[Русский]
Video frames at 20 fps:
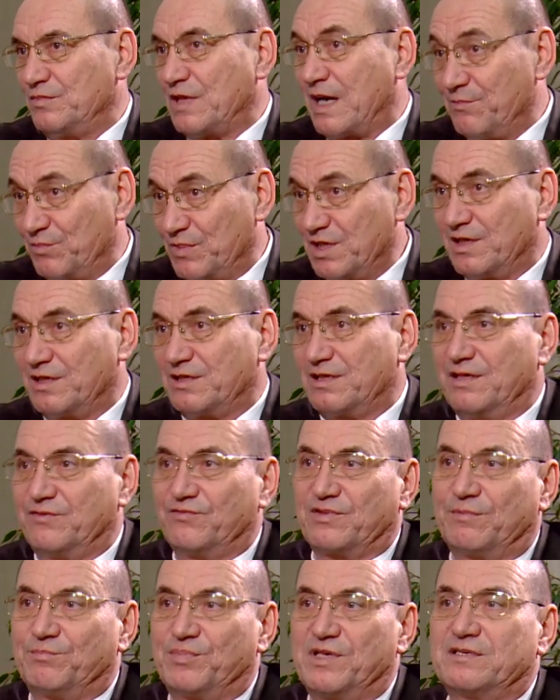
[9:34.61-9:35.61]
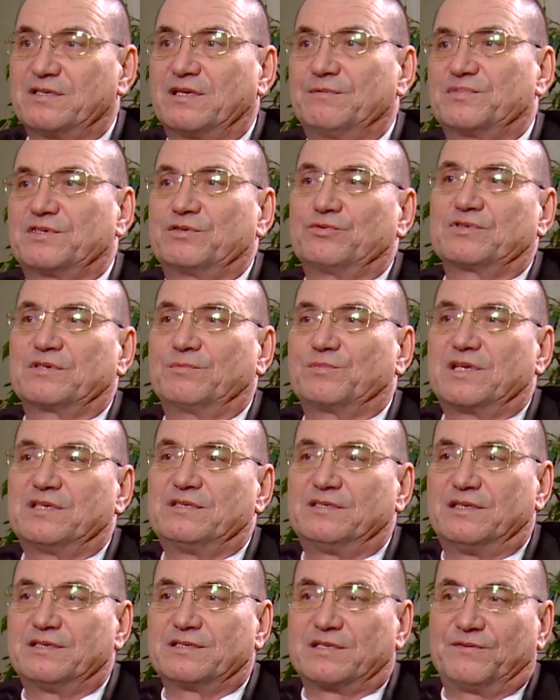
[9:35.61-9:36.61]
Америки, Европейским Союзом,
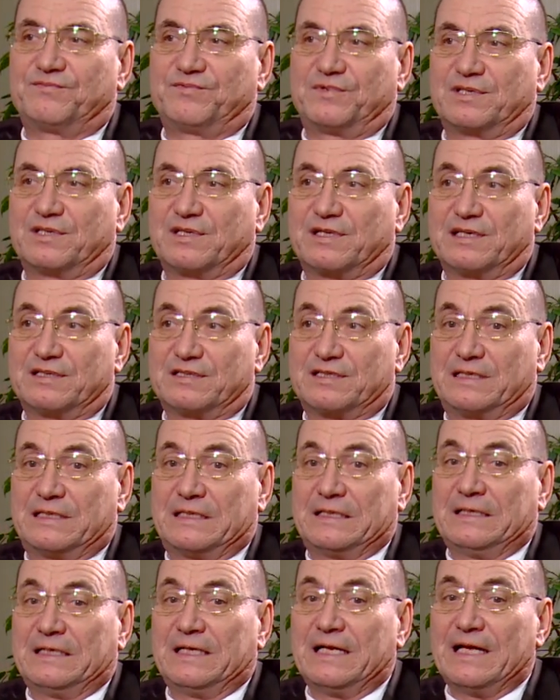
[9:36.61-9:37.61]
Российской Федерацией.